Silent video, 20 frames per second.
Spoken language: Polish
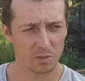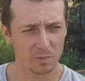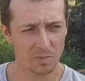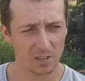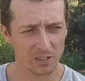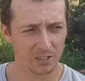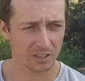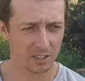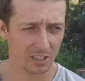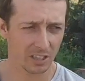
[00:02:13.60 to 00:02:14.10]
kupić
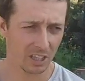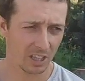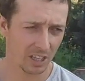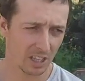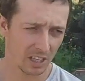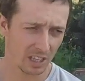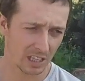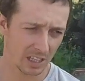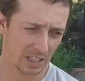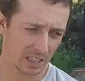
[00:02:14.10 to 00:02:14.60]
maszyny.
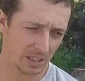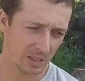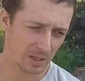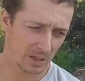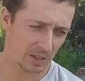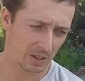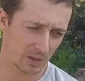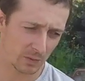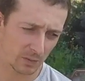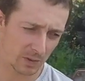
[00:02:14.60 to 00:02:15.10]

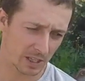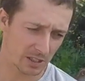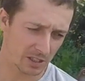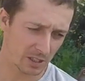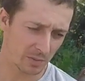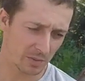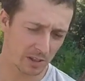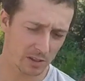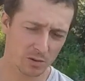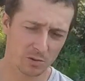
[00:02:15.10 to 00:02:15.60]
Y,
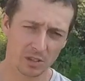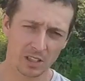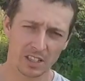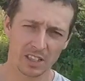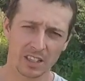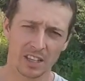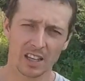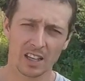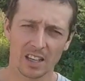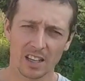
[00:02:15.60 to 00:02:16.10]
każdy
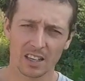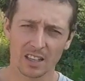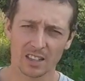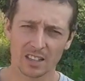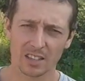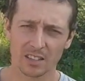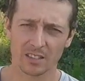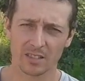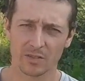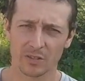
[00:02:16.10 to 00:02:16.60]
pracuje na
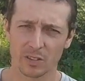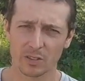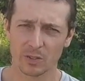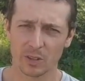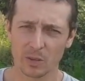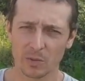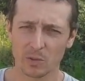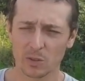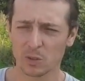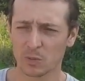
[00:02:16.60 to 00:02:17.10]
mm,
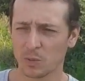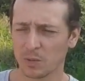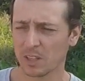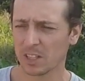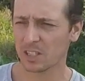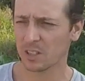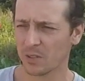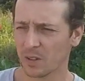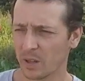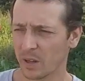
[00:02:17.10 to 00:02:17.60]
swoim
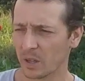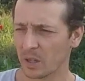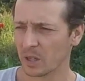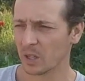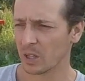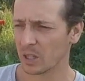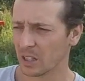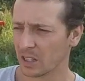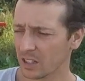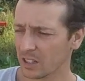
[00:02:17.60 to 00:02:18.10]
gospodarstwie
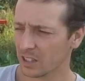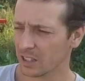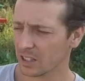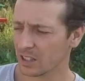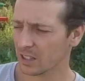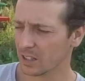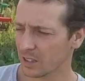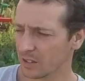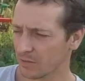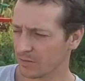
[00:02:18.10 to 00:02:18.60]

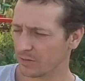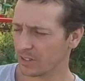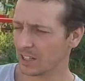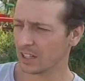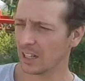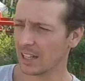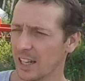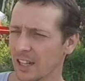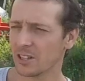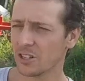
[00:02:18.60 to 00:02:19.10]
y,
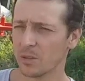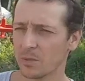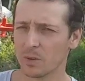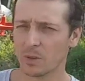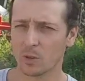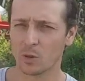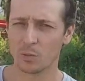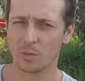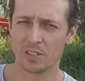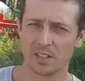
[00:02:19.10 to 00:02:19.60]
wiele lat,
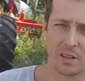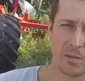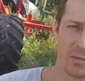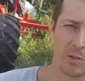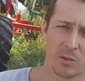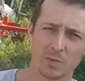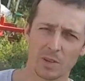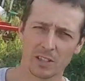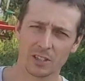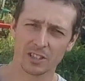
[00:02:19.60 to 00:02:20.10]
żeby kupić
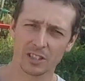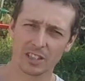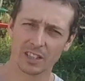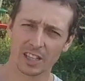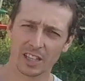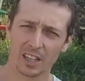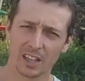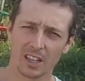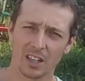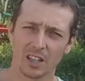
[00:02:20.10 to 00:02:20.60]
jakąś
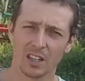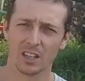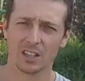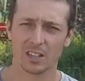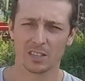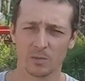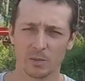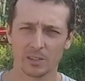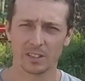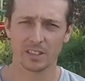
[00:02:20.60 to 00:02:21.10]
maszynę,
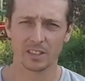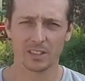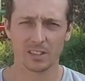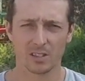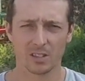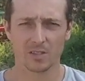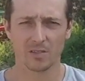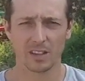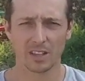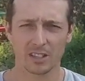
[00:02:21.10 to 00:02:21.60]

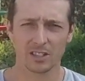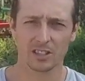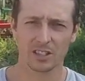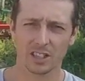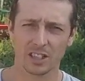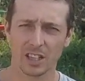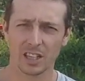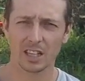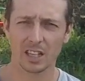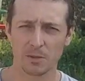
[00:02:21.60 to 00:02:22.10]
zmodernizować
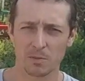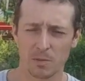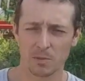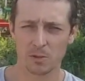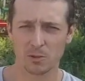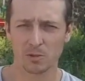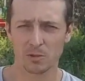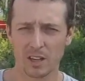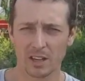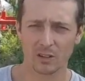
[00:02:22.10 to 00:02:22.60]
się i po
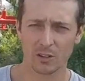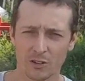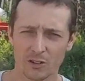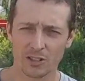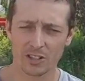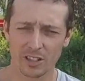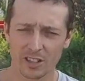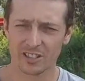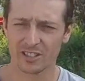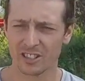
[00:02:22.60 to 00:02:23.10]
prostu jakoś
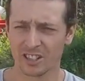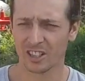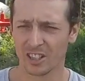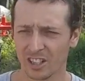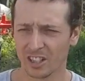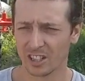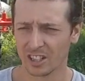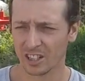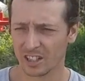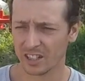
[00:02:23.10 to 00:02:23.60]
żyć.
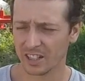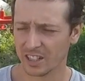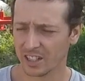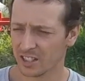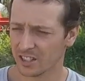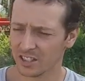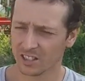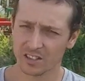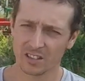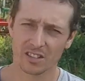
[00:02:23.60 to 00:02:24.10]
No nie
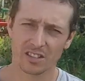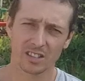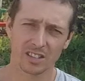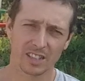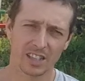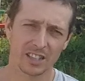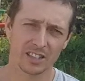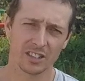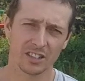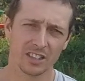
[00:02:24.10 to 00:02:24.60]
każdego jest
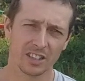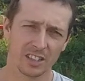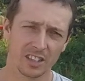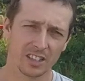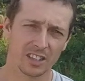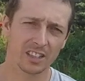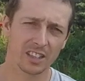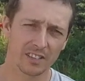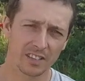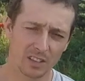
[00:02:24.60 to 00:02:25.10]
stać
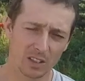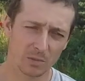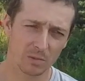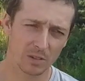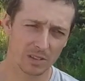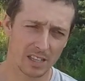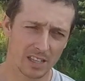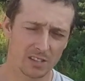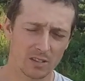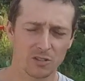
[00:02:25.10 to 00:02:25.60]
nie
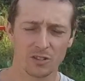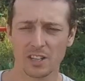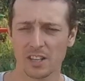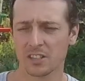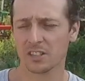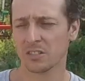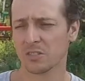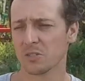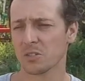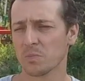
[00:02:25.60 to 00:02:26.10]
wiadomo na co, że
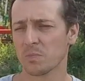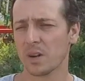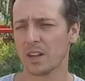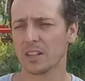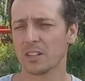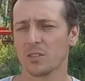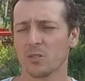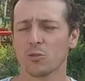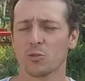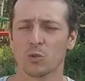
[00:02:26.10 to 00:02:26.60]
jak się coś
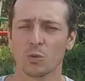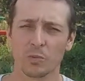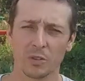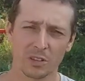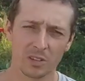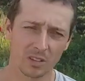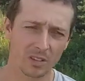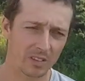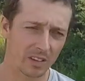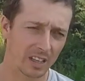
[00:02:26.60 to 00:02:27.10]
spali, to już
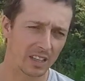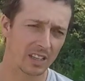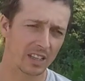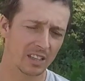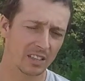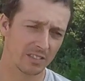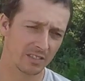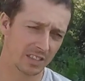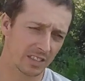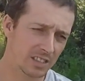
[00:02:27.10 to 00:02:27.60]
kupi nowe.
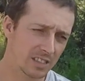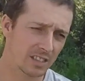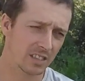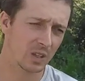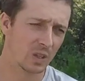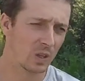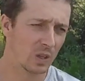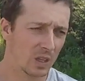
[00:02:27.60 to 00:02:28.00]
Więc